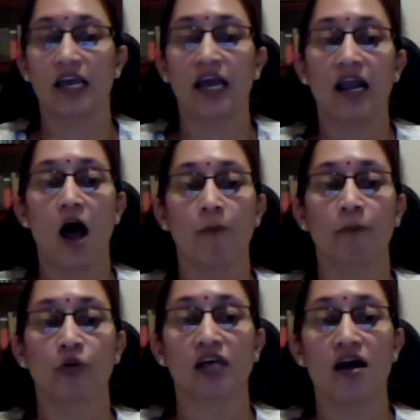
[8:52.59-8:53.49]
ஏன்னா
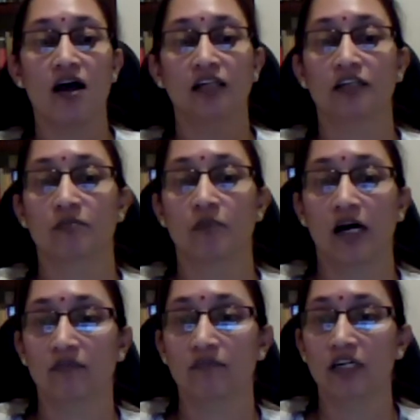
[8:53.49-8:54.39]
அப்போதான் அதுக்கு
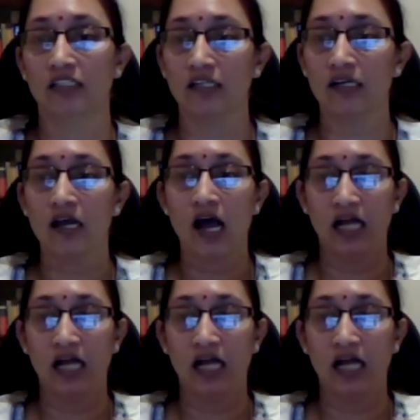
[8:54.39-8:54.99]
பாதம்ங்கிறது